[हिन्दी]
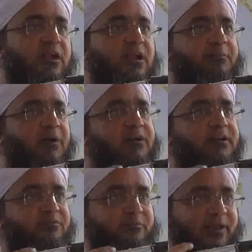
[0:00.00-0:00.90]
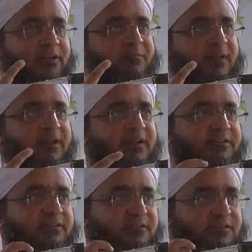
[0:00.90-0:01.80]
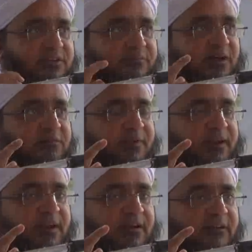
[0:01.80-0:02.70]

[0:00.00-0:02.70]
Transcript: अल्लाह पाक ने जो ब्रेन बनाया दिमाग बनाया